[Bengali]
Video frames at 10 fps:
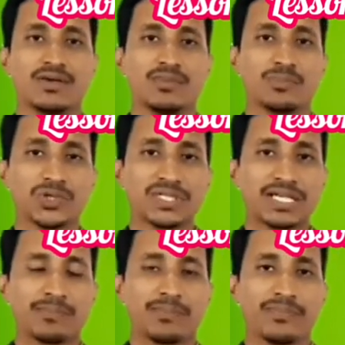প্রতিটা
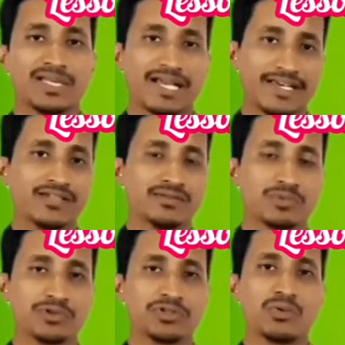লাইন
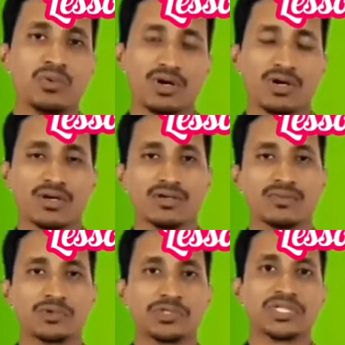প্রতিটা ওয়ার্ড
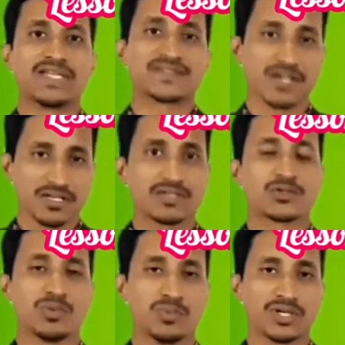প্রতিটা স্ট্রাকচার
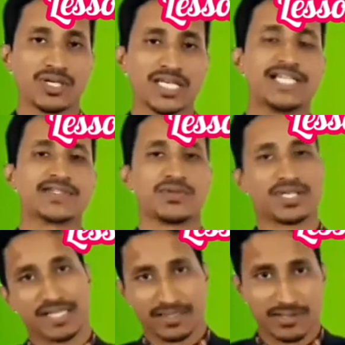সম্পর্কে এই লেসন
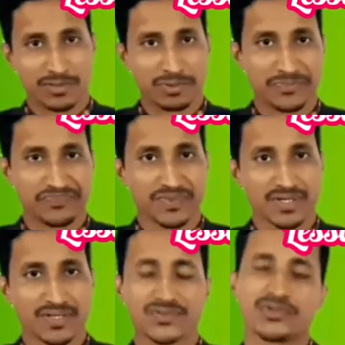থেকে জানতে হবে
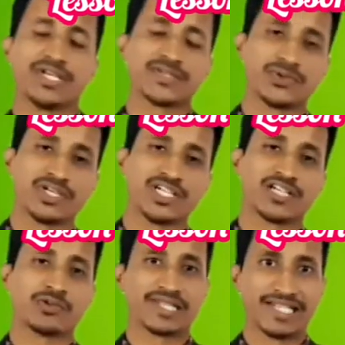সো ডেড স্টুডেন্ট আর
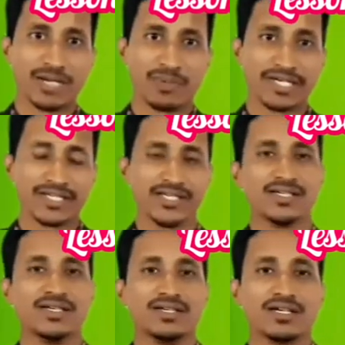কথা না বাড়িয়ে
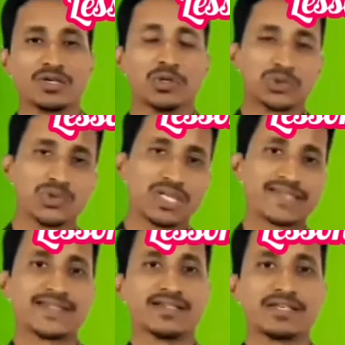গত
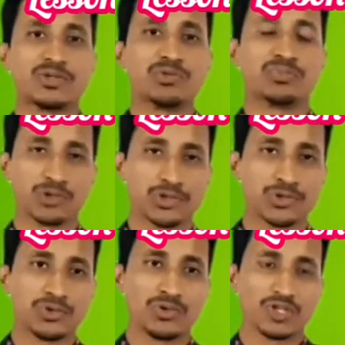ক্লাসের কিছু
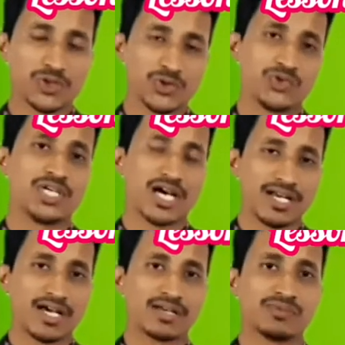প্রশ্ন কিছু
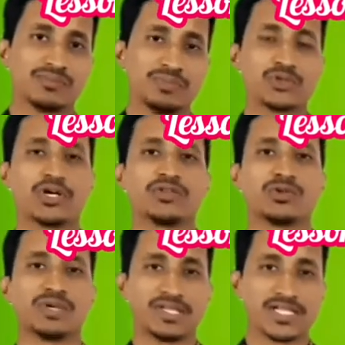জানার বিষয়
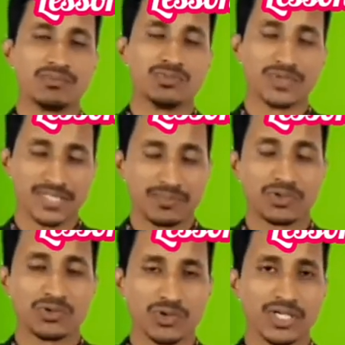তোমাদের সামনে
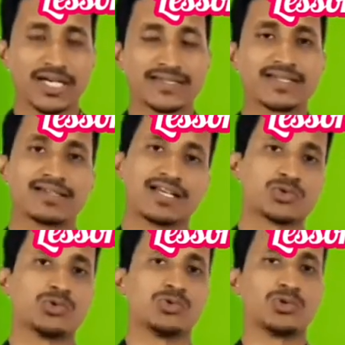উপস্থাপন করেই আজকের ক্লাস
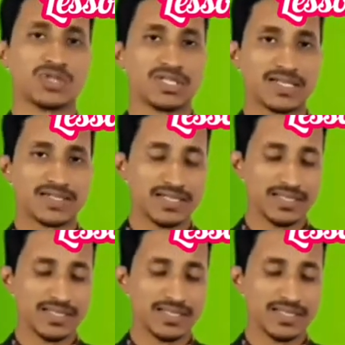শুরু করতে যাচ্ছি